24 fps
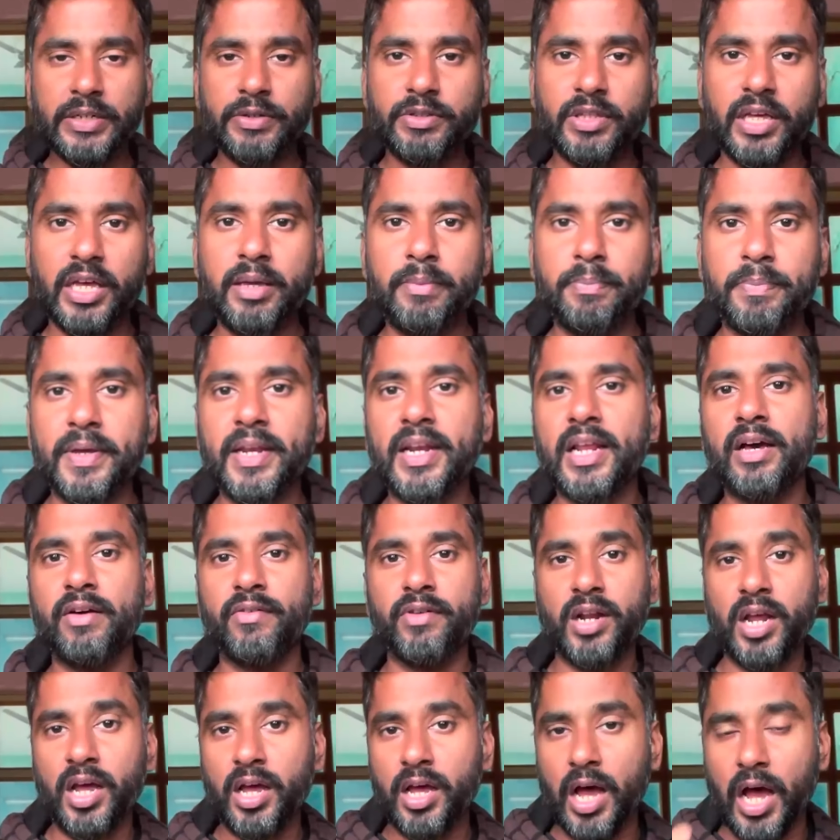இருபது ஐபிஎல்
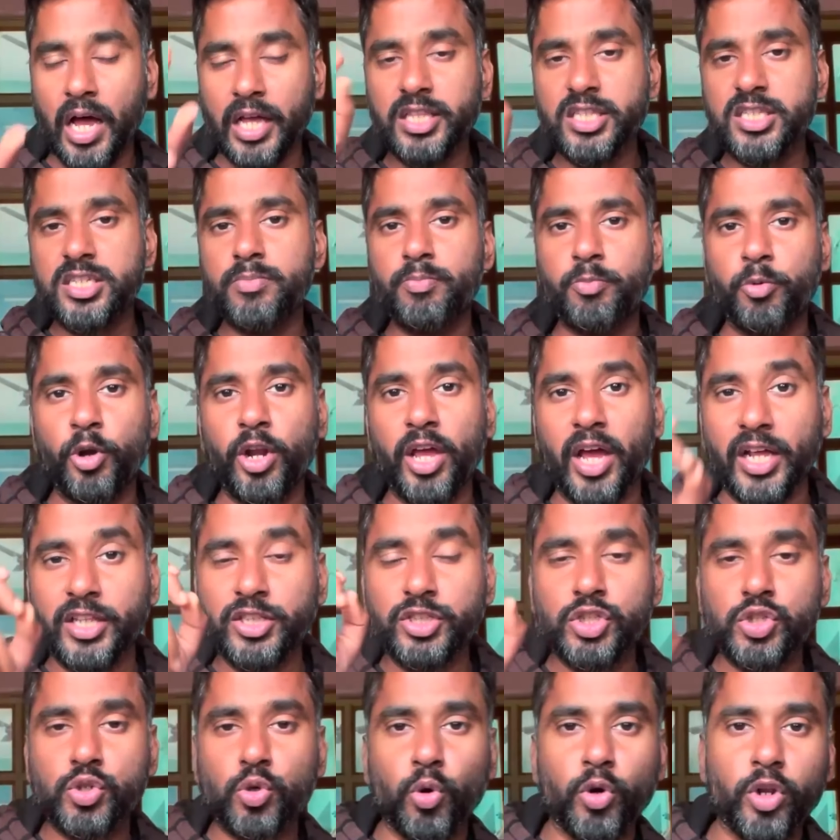அவரை அஞ்சு புள்ளி
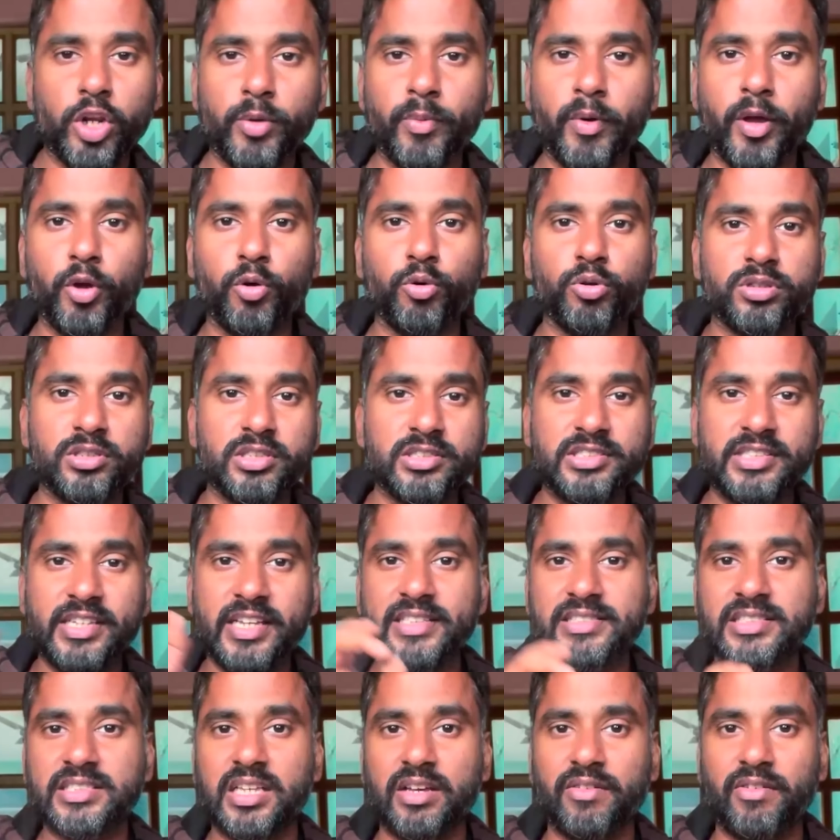அஞ்சு கோடி ரூபாய் கொடுத்து
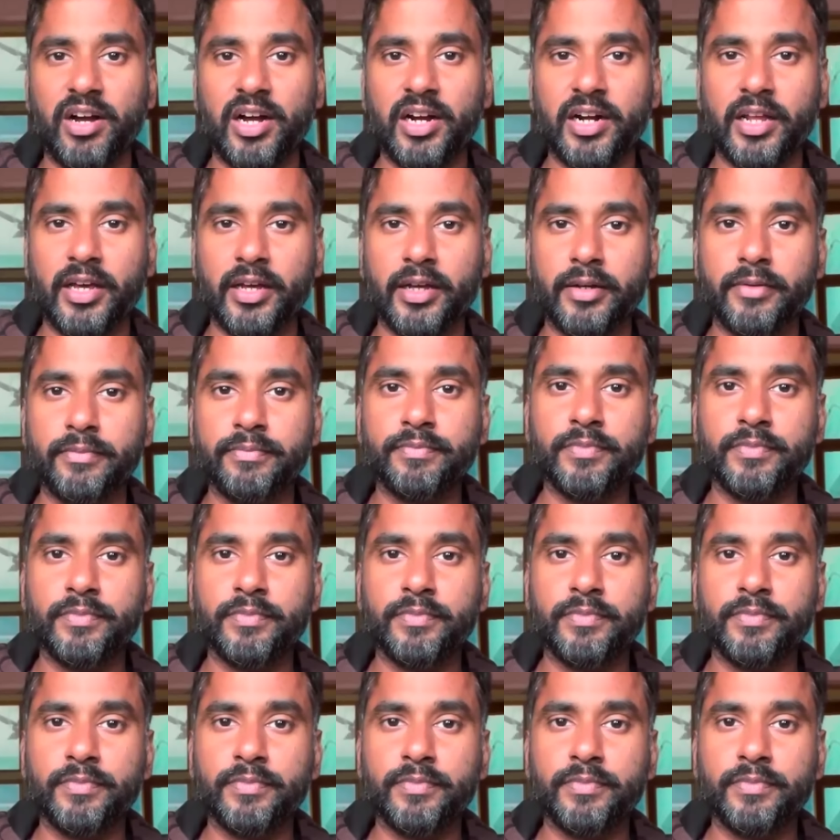சிஎஸ்கே வாங்கினாங்க